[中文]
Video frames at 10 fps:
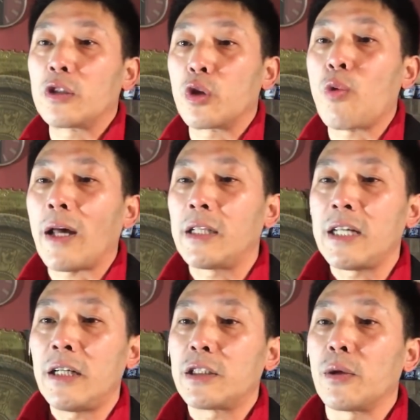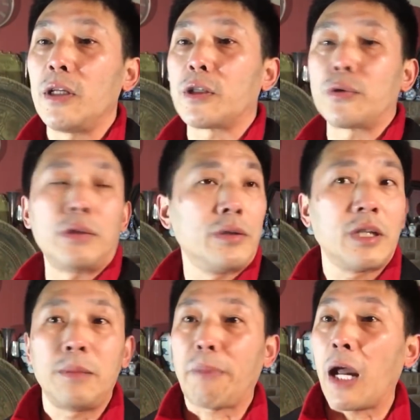就是挂在肩上走来走去就
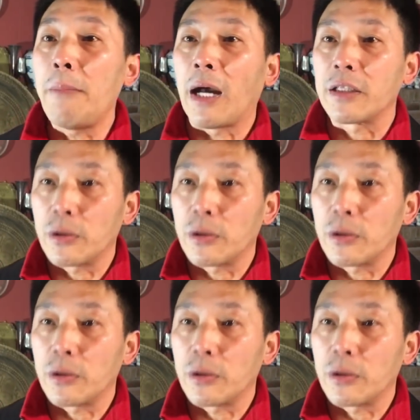可以拍嘛，